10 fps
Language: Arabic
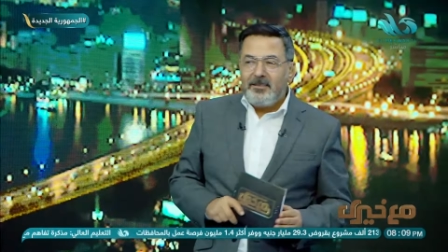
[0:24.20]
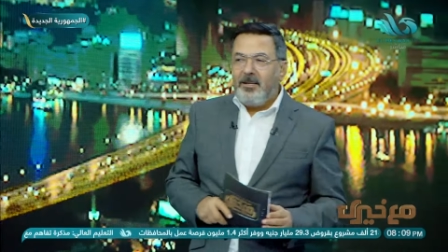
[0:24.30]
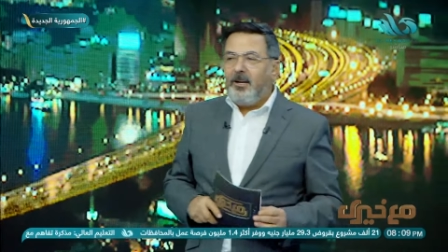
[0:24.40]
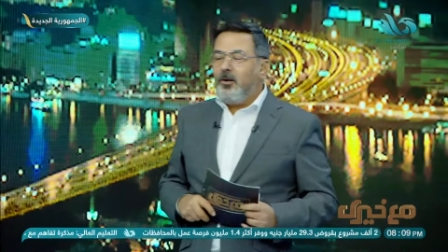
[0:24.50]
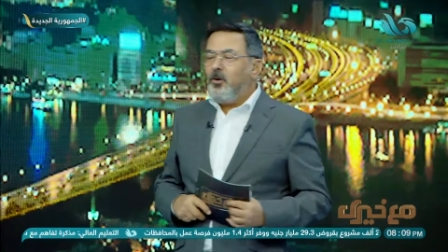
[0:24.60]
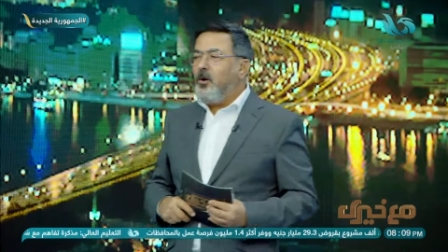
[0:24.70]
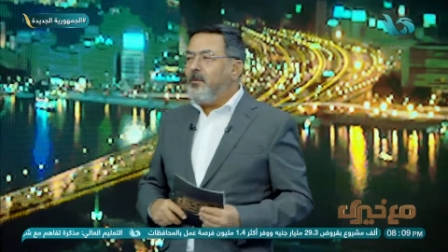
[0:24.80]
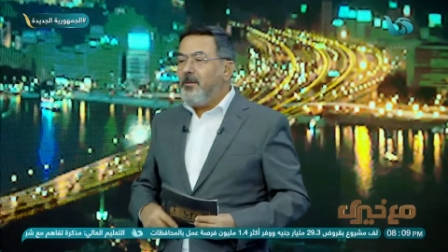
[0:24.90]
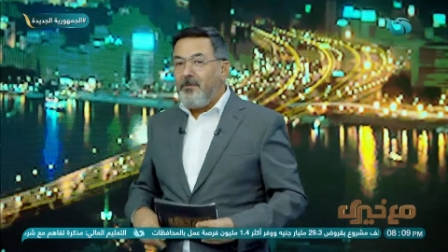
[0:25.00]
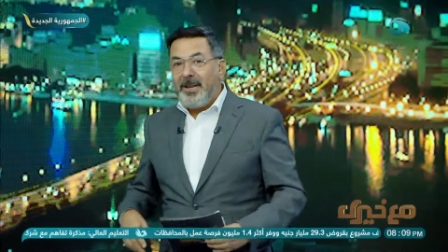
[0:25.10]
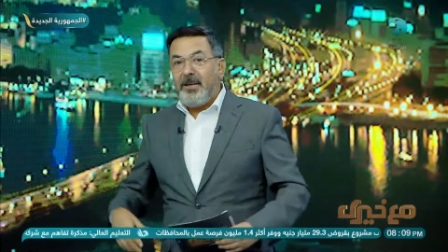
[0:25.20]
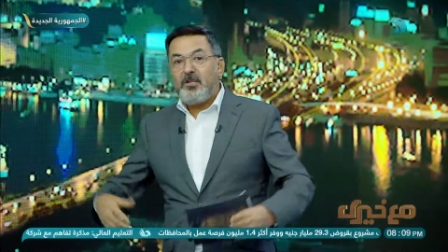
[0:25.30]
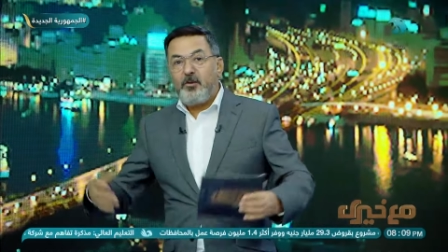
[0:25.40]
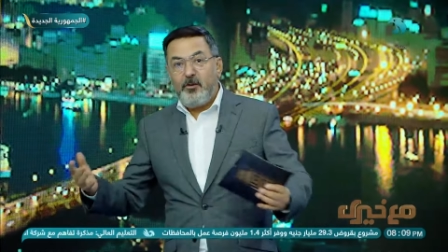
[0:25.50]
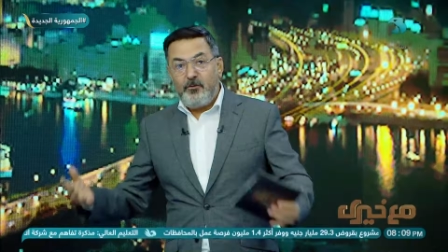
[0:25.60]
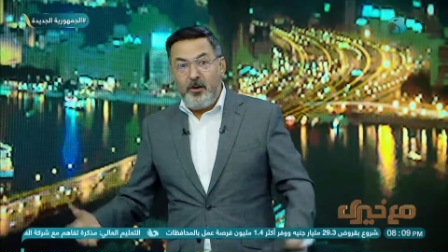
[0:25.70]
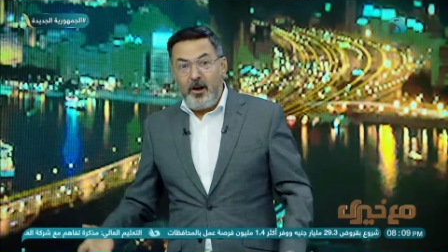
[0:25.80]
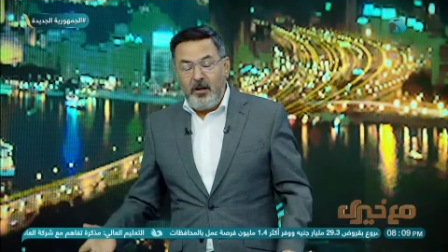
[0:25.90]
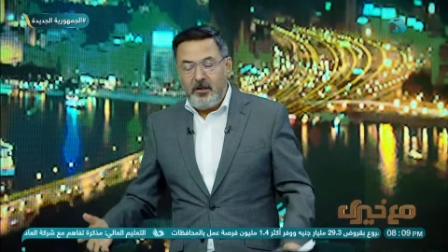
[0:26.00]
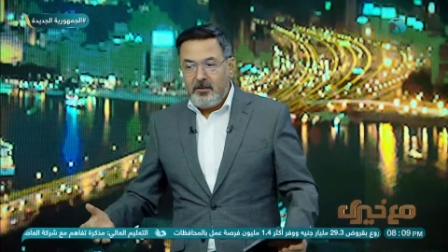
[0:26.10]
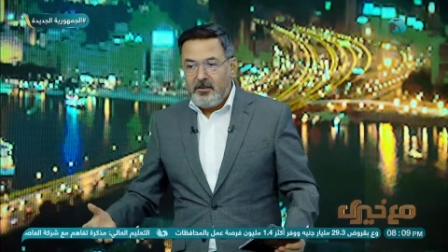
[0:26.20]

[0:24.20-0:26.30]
اللي هو من بلغش في الفرح